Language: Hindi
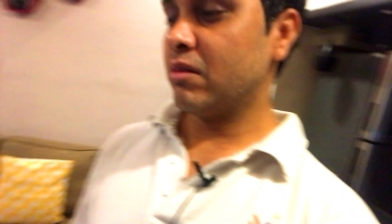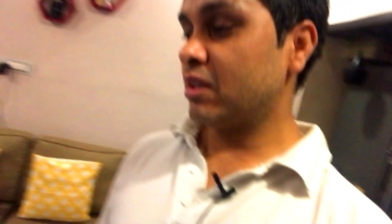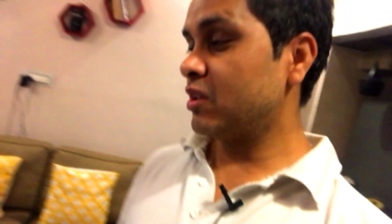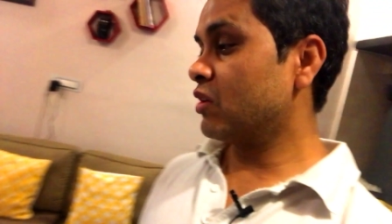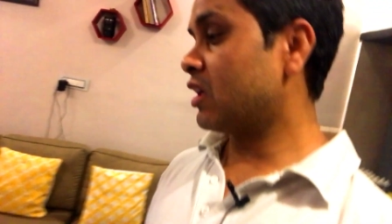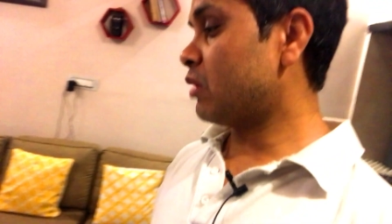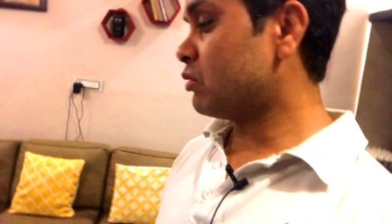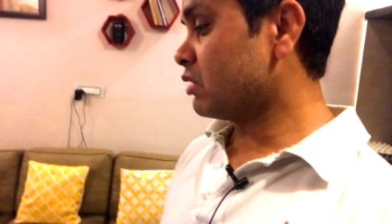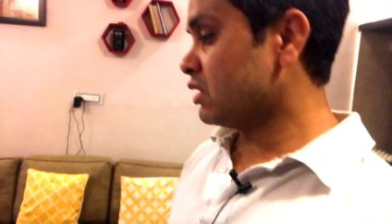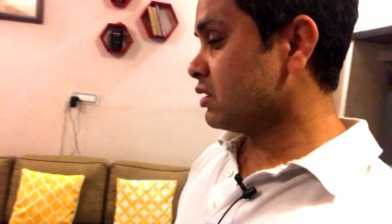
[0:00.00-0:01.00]
नींद तो ख़राब
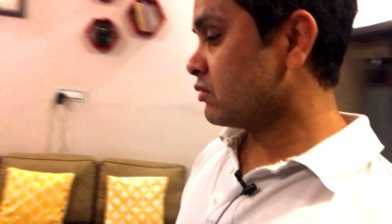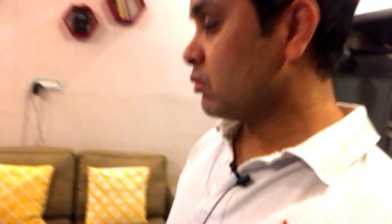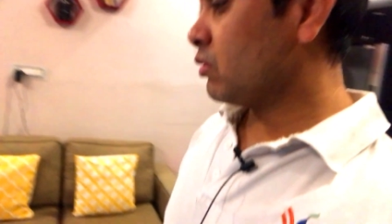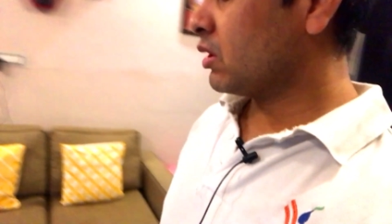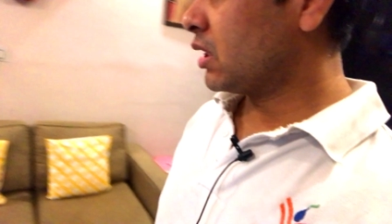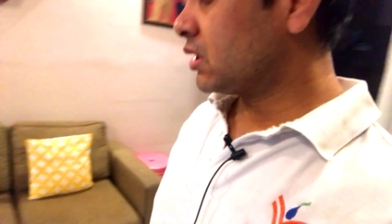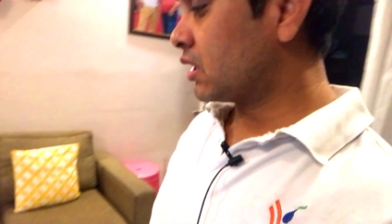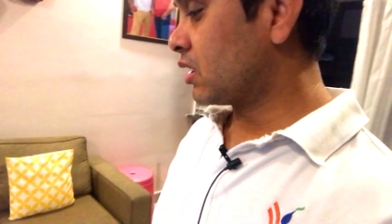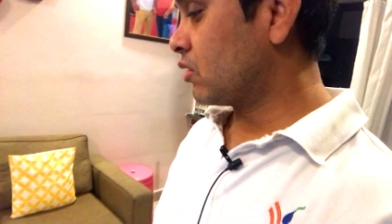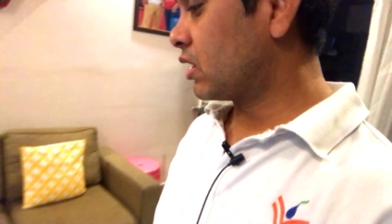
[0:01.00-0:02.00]
होगी जब तुम लोग ऐसे
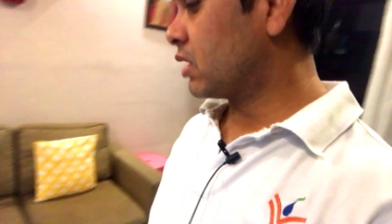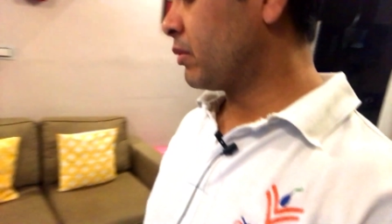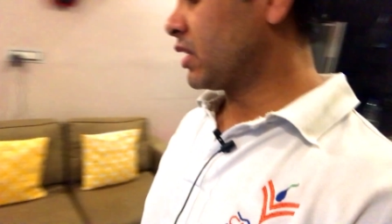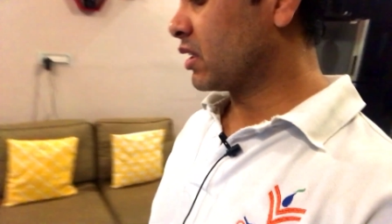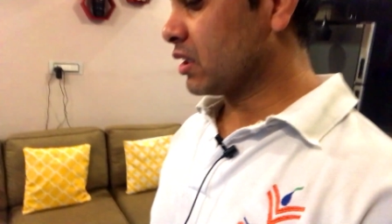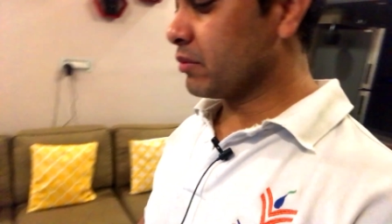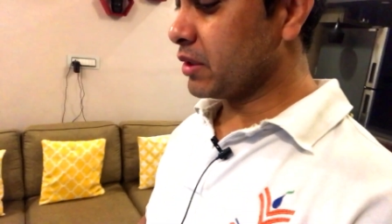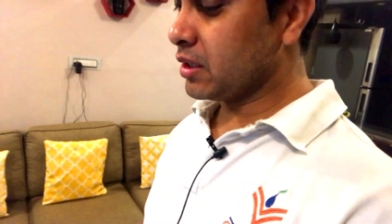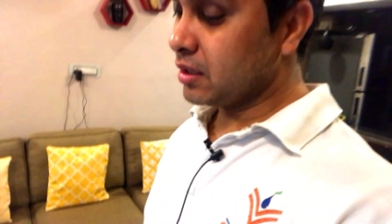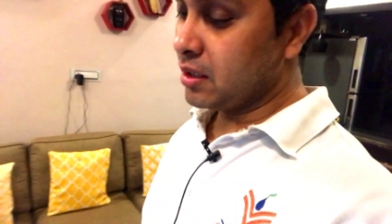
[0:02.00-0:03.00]
कर रहे हो कटपट
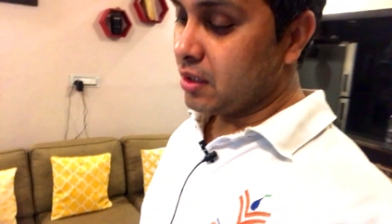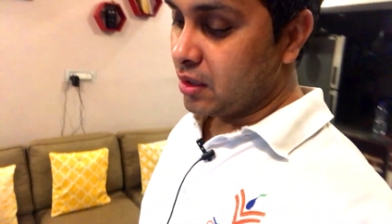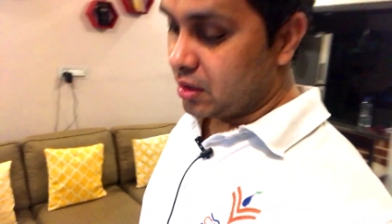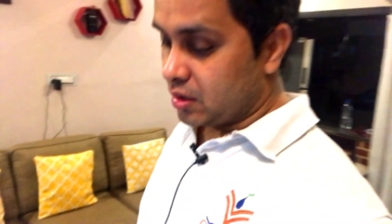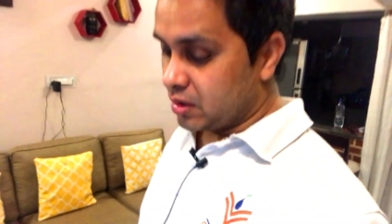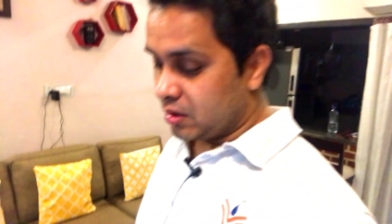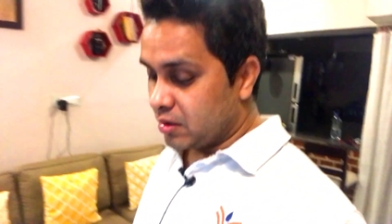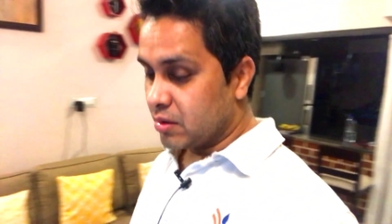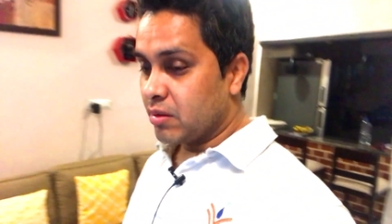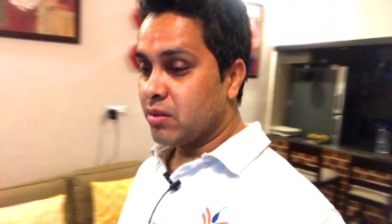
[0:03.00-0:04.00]
कटपट
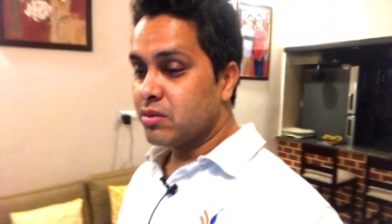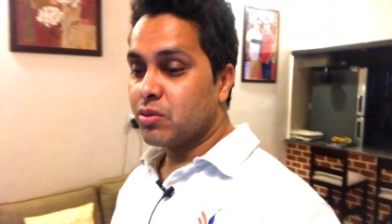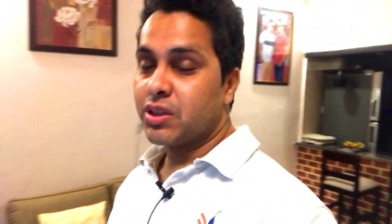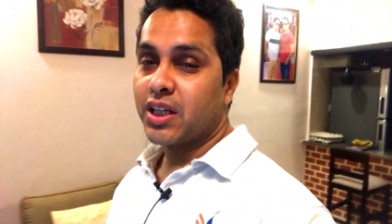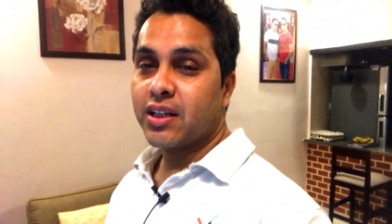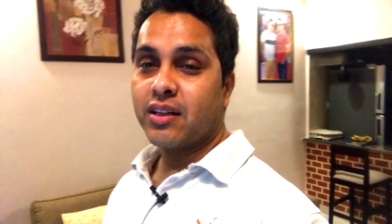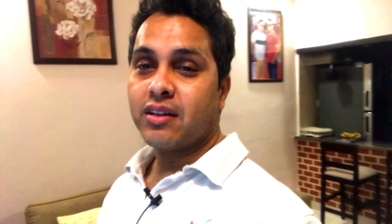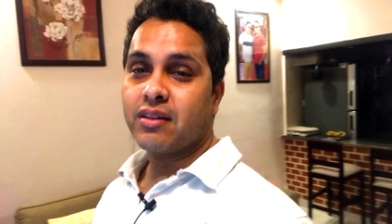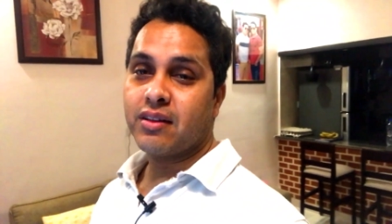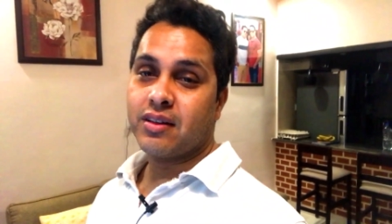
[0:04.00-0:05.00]
छुट्टी के दिन